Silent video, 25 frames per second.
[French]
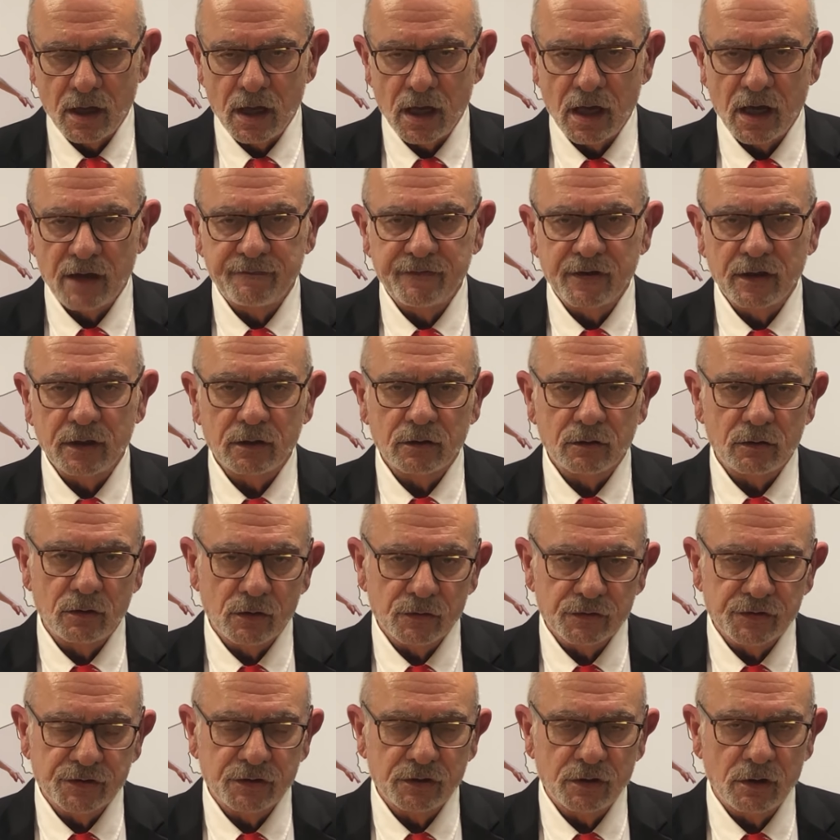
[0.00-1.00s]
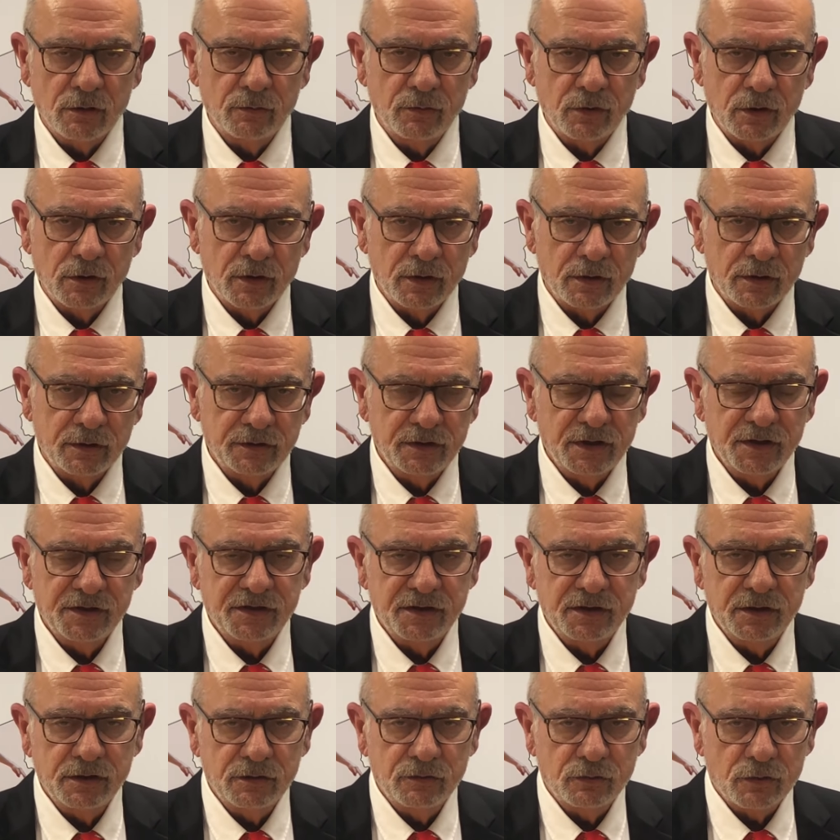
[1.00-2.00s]
avec l'ensemble des
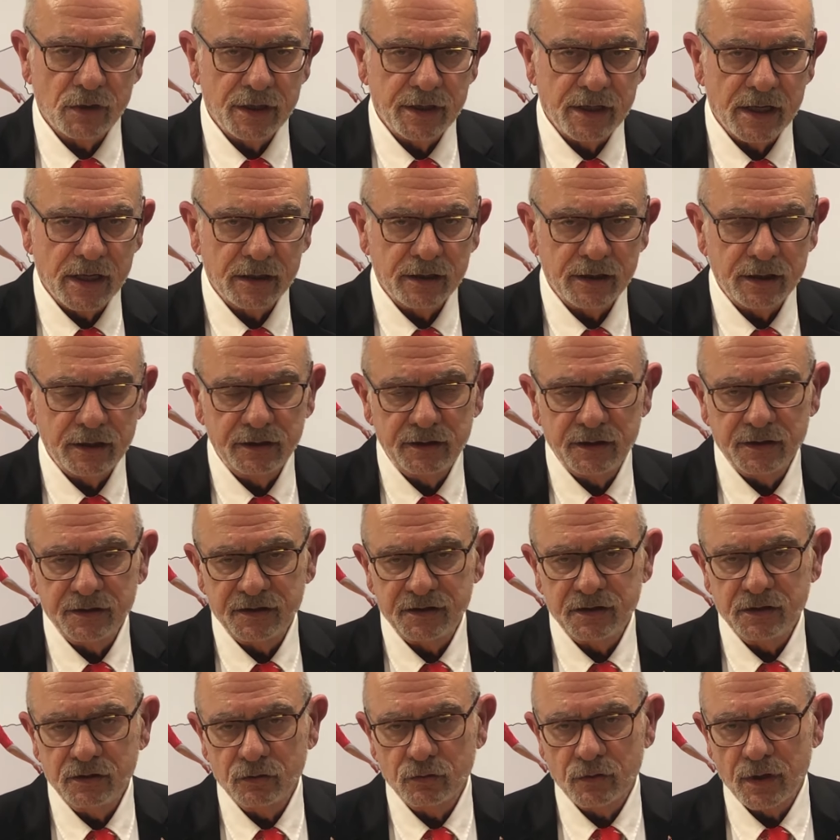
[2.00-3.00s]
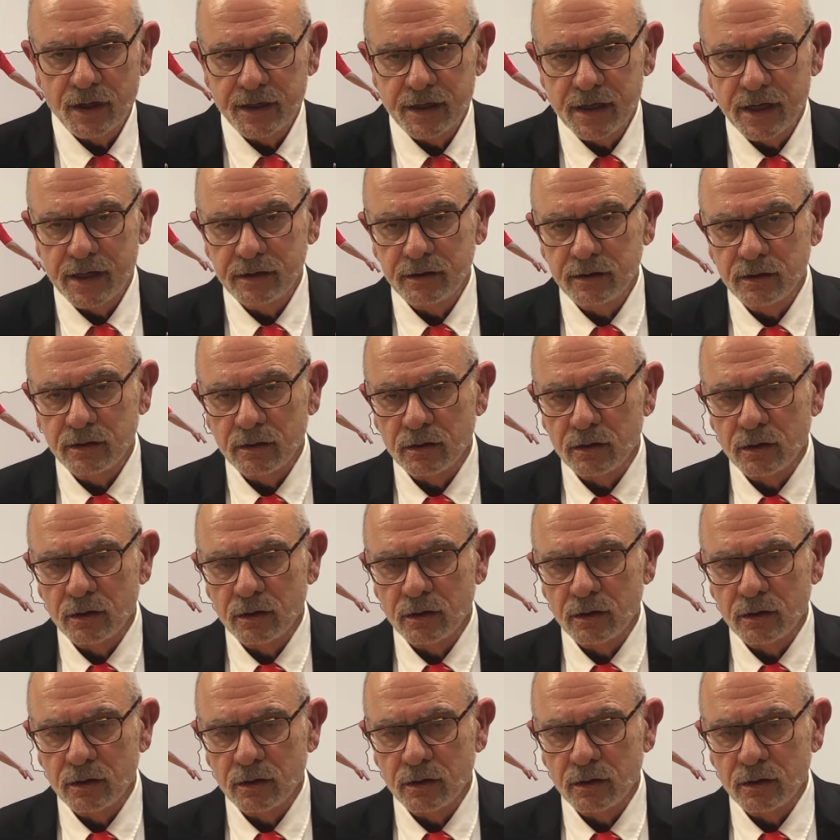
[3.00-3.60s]
citoyens et des citoyennes